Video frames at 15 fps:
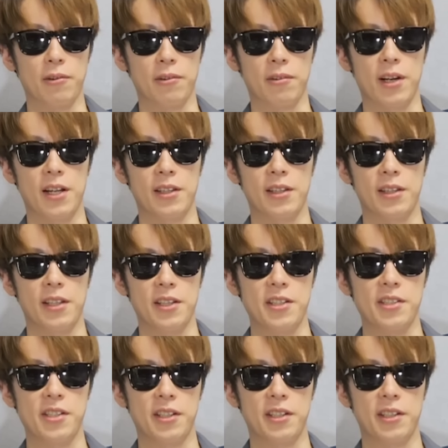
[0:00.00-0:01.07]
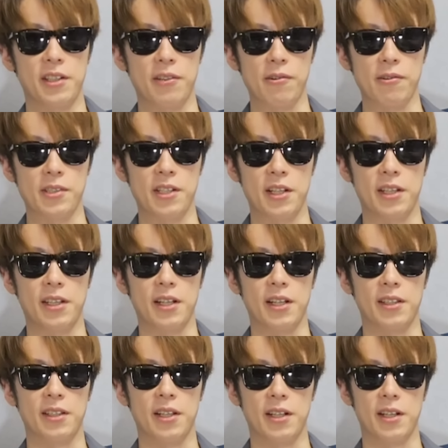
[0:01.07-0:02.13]
いこと勝手に実況してき
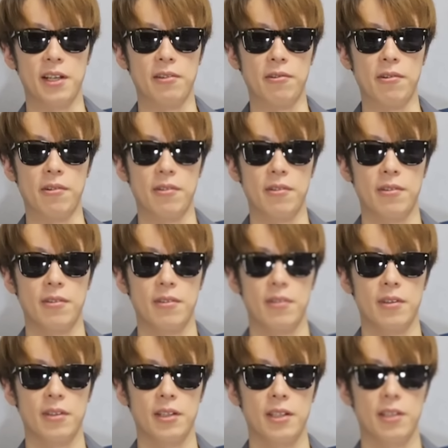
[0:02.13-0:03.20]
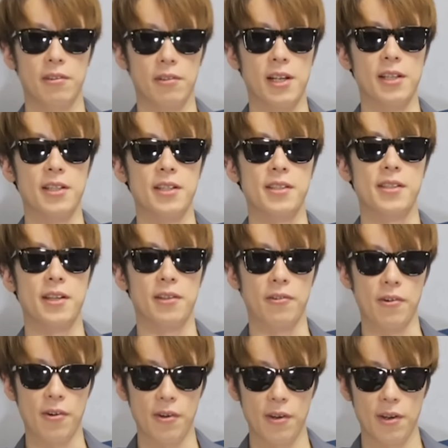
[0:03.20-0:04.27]
ただけの人なんですけ
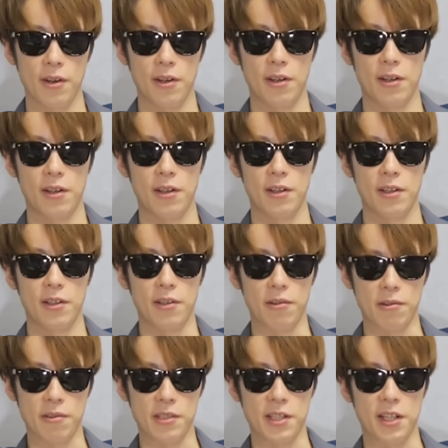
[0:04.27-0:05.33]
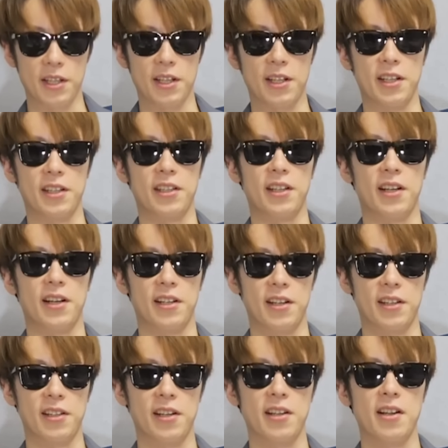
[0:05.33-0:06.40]
ど、よくしていただいてあり
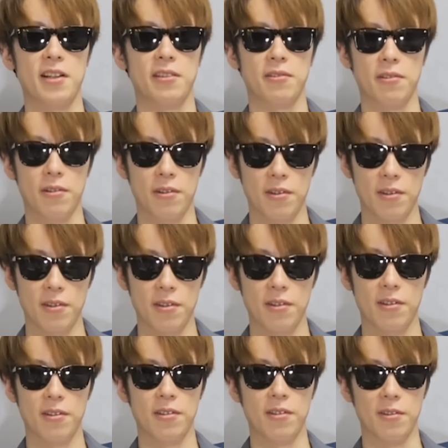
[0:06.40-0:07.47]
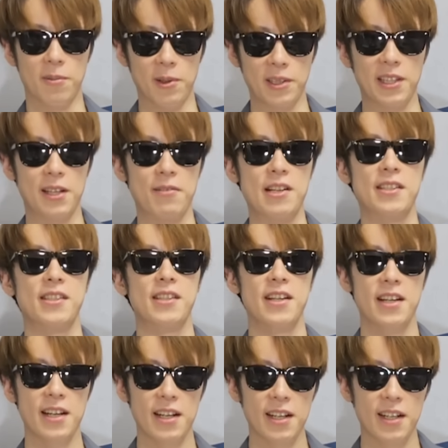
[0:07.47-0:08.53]
がたいなと思ってますね。